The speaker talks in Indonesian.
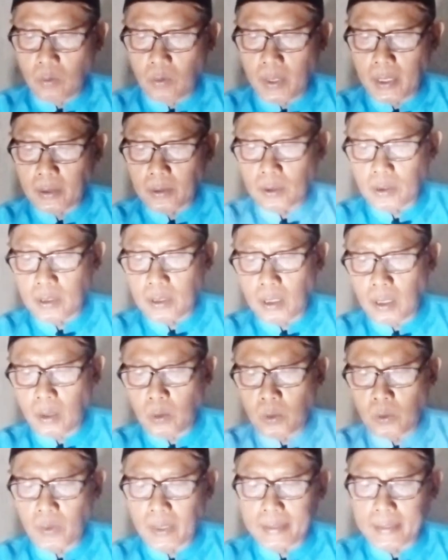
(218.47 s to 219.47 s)
wa in
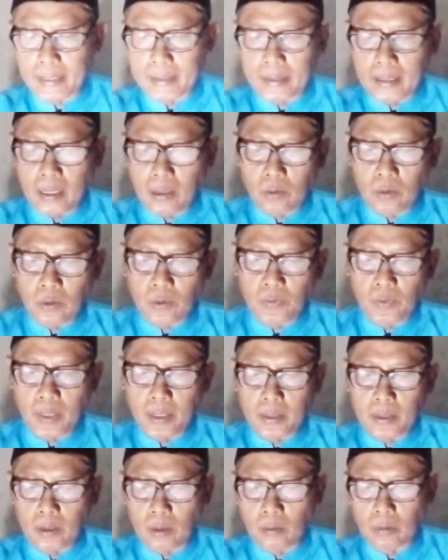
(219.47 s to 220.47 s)
tuslihu wa tattaqu
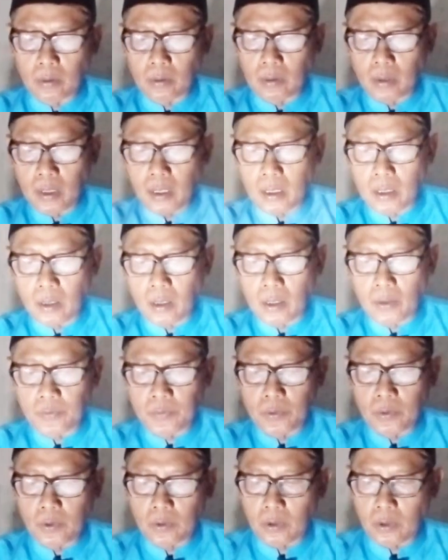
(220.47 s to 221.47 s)
fa innallaha
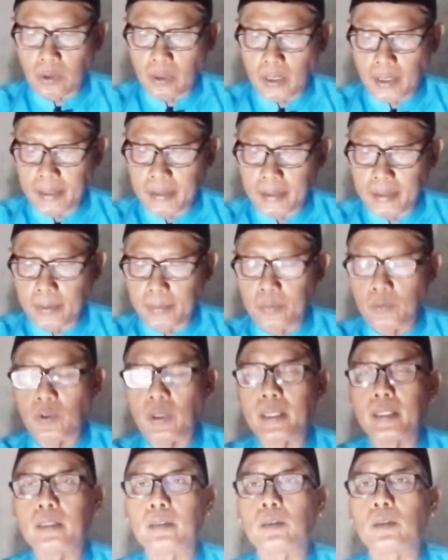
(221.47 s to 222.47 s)
ghafurur rahim
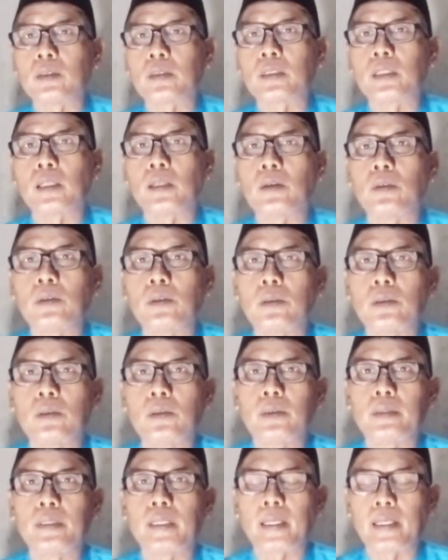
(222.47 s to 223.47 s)
wa in
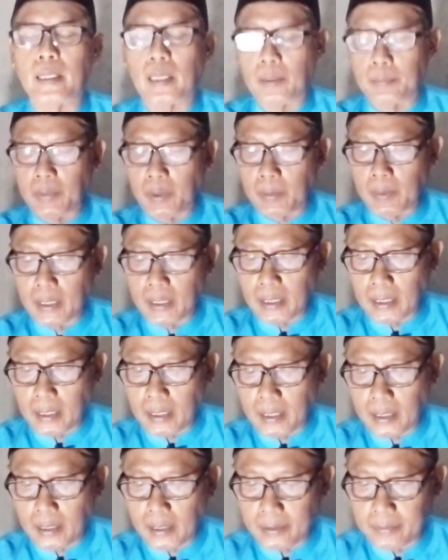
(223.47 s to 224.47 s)
tuslihu dan
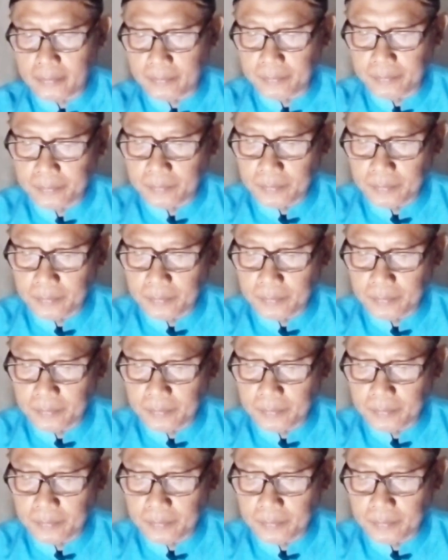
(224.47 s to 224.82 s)
apabila